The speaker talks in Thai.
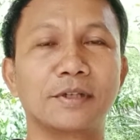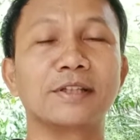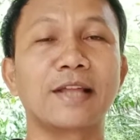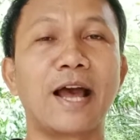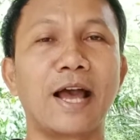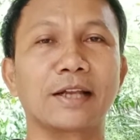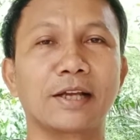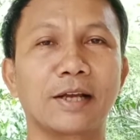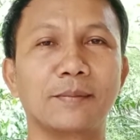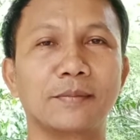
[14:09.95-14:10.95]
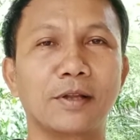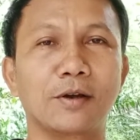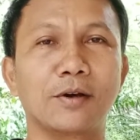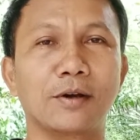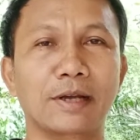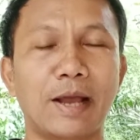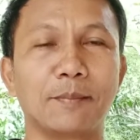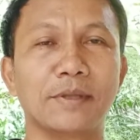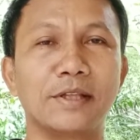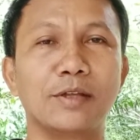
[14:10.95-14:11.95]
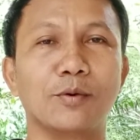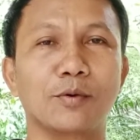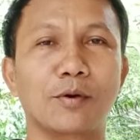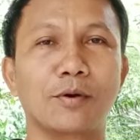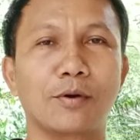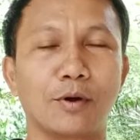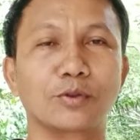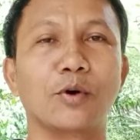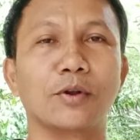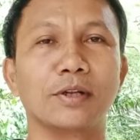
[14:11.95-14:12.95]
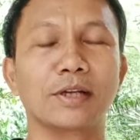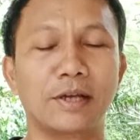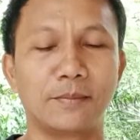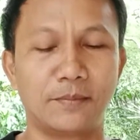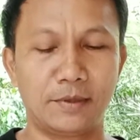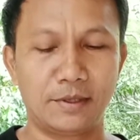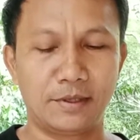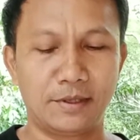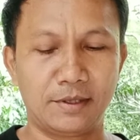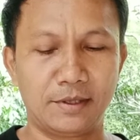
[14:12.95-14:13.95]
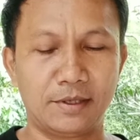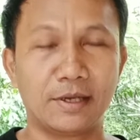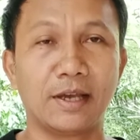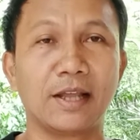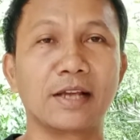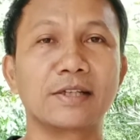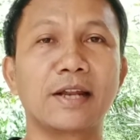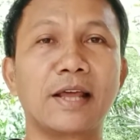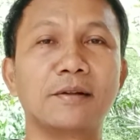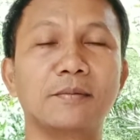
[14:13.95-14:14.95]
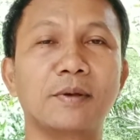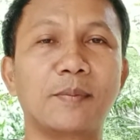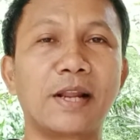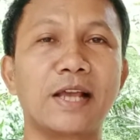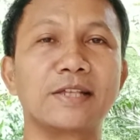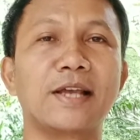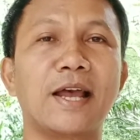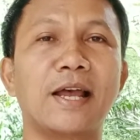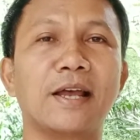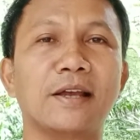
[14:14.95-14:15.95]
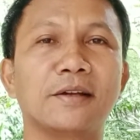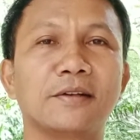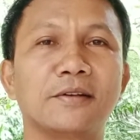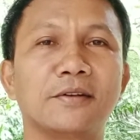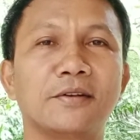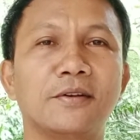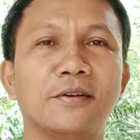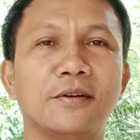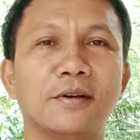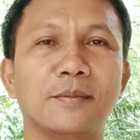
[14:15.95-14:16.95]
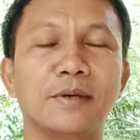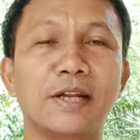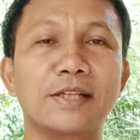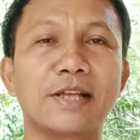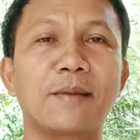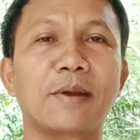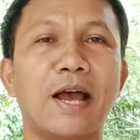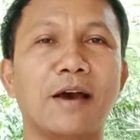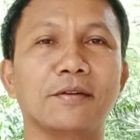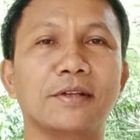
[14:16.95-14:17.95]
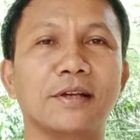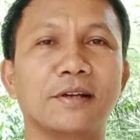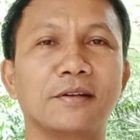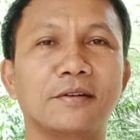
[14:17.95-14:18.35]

ครึ่งทางนะครับแล้วก็กลับไปที่อยู่ ของตนนะครับหลังจากนั้นพระราชา เมื่อได้ทราบข่าวเนี่ย